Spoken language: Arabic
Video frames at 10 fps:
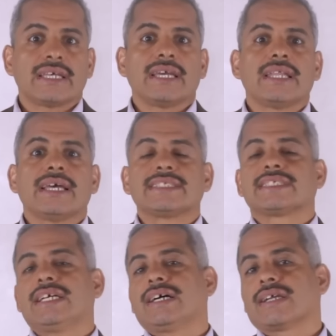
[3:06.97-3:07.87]
إلى
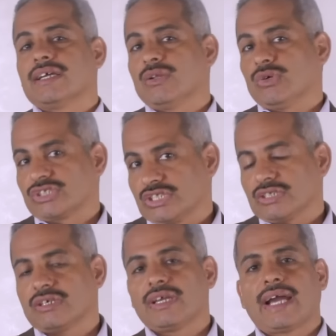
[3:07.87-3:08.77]
سعر
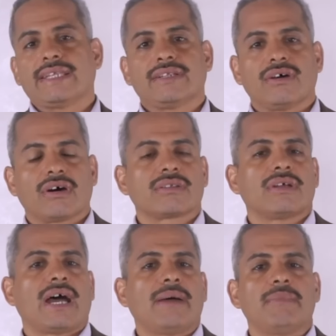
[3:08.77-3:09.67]
الوثيقة يعني
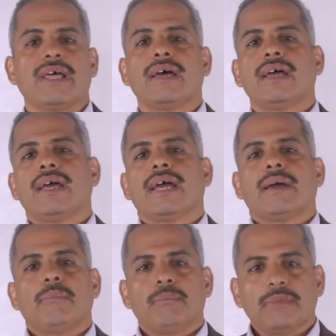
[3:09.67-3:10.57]
النهاردة عاملة
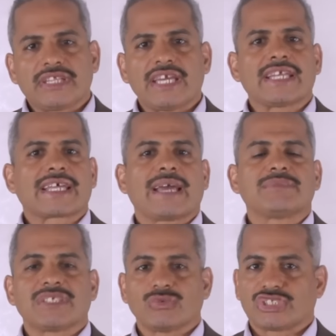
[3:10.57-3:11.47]

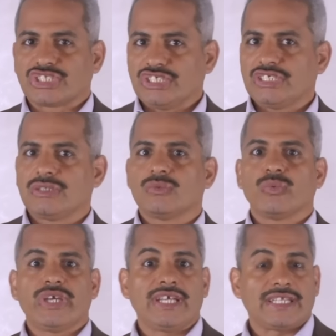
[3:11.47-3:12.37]
295
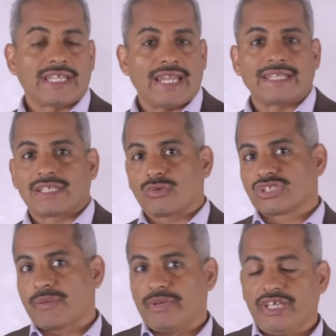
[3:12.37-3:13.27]

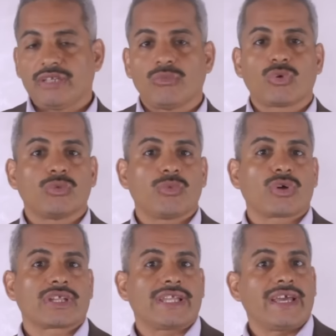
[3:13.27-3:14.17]
و73 ممكن
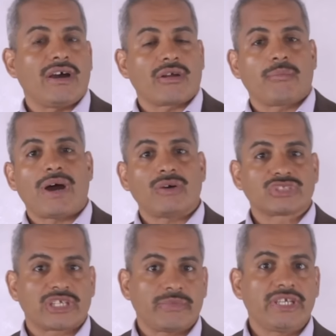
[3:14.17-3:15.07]
بكرة تلاقيها
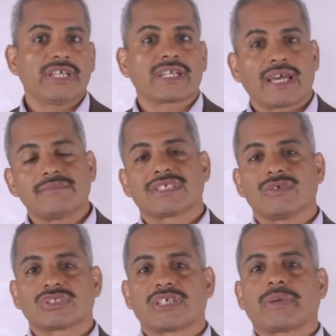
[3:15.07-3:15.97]
74
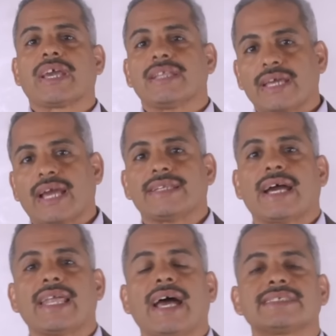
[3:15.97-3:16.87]
75 كده يعني
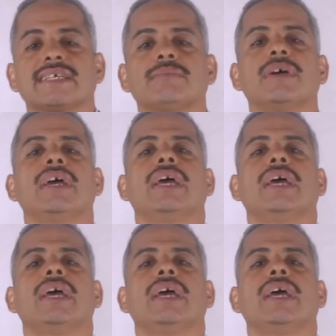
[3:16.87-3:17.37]
على حسب